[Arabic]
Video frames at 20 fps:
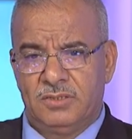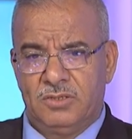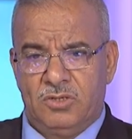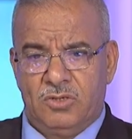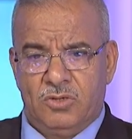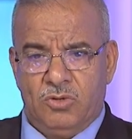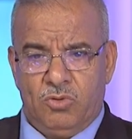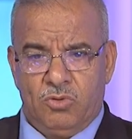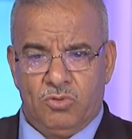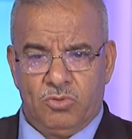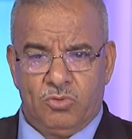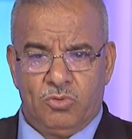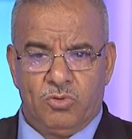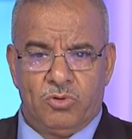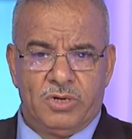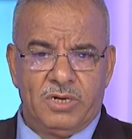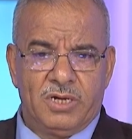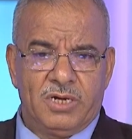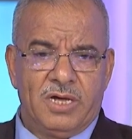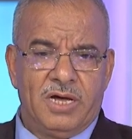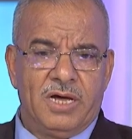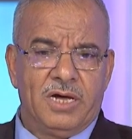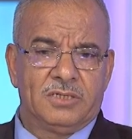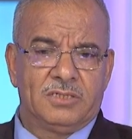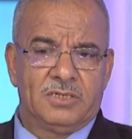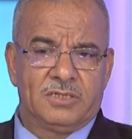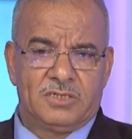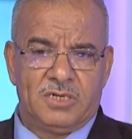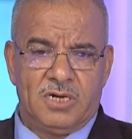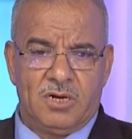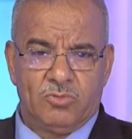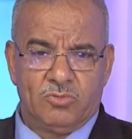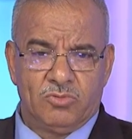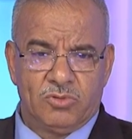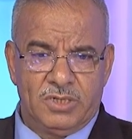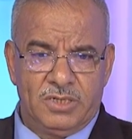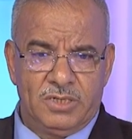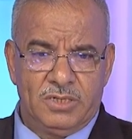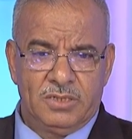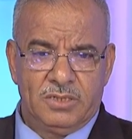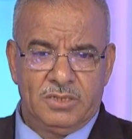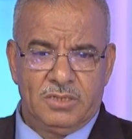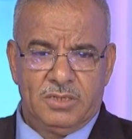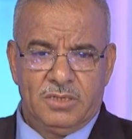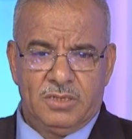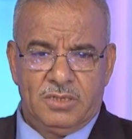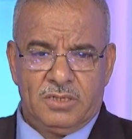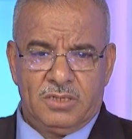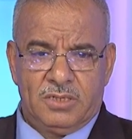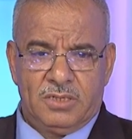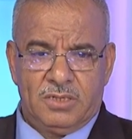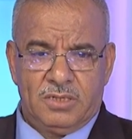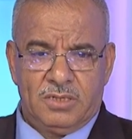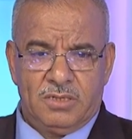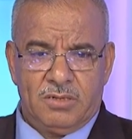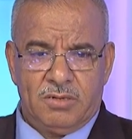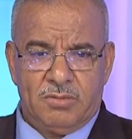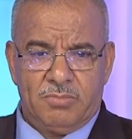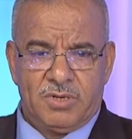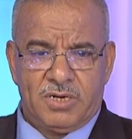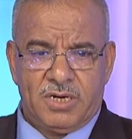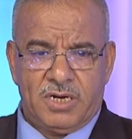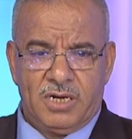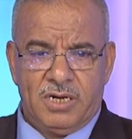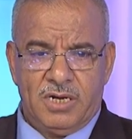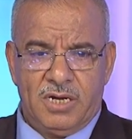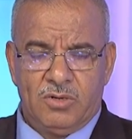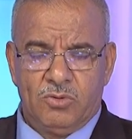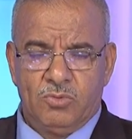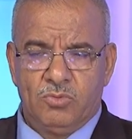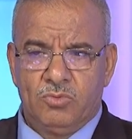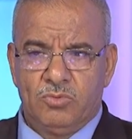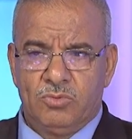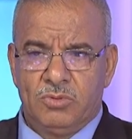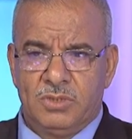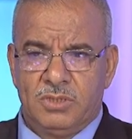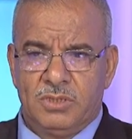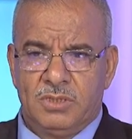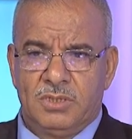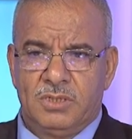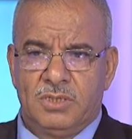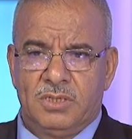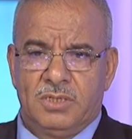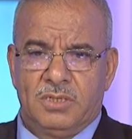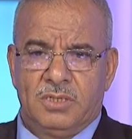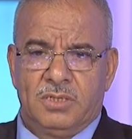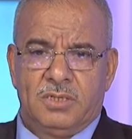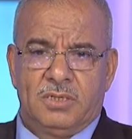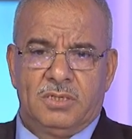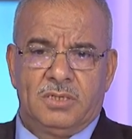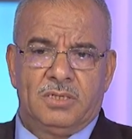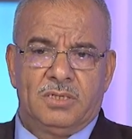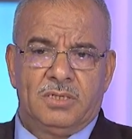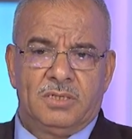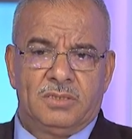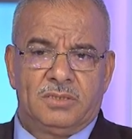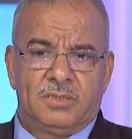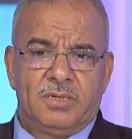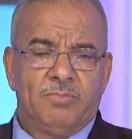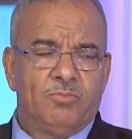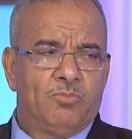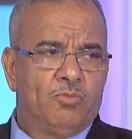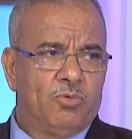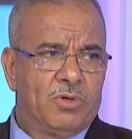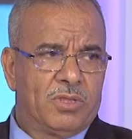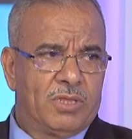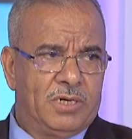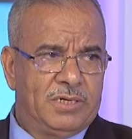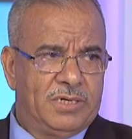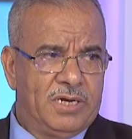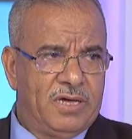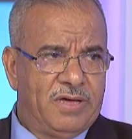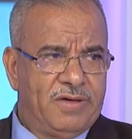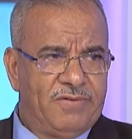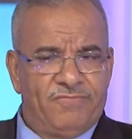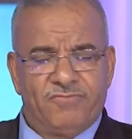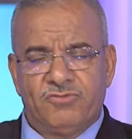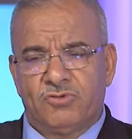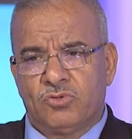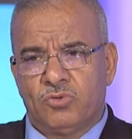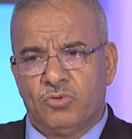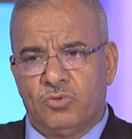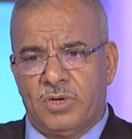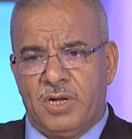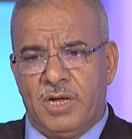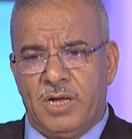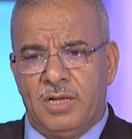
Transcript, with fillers: حضور لقاء تشاوري آه، من خلاله آه، آه، تم وضعنا في الصورة